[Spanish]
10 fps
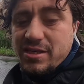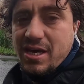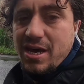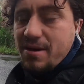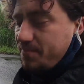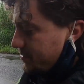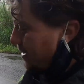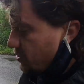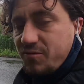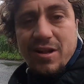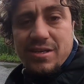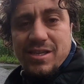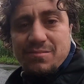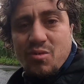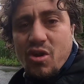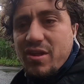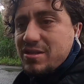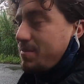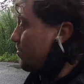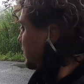ese y seamos felices,
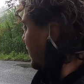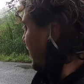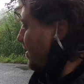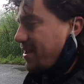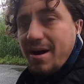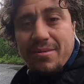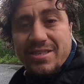brothers. Vamos a seguir, adelante,